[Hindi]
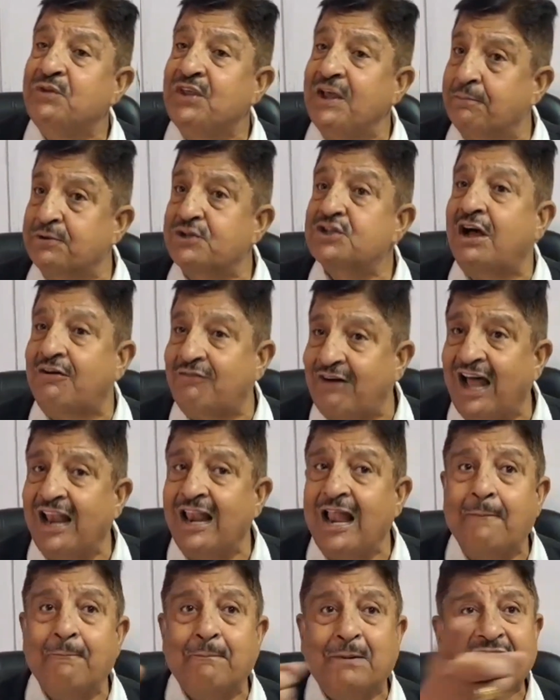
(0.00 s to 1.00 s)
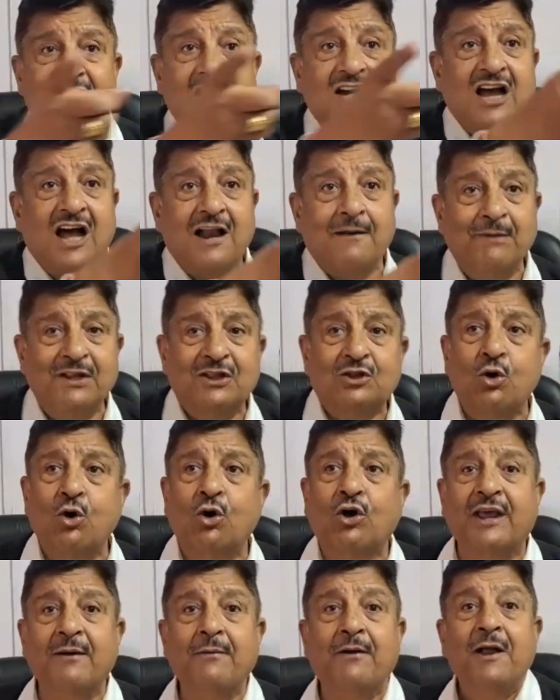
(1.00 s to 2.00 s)
ये सवाल आप पत्रकार मित्रों
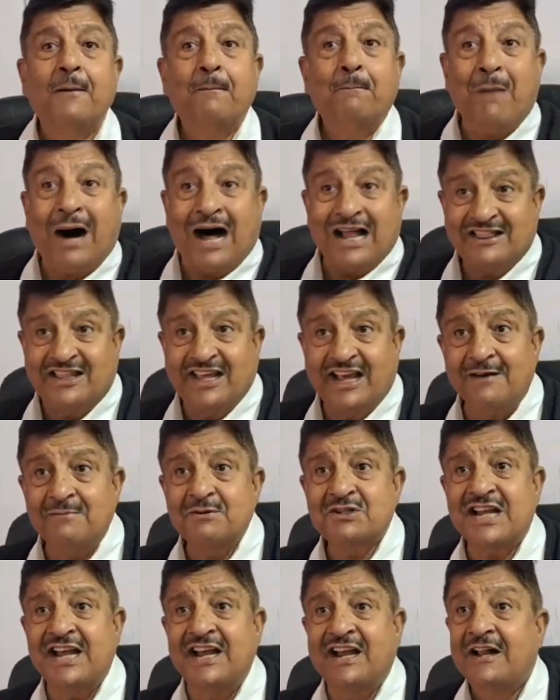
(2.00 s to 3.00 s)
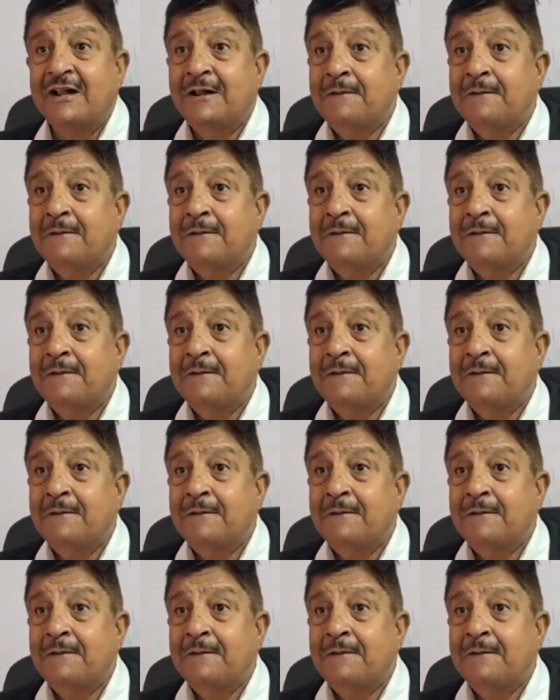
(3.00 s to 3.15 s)
के माध्यम से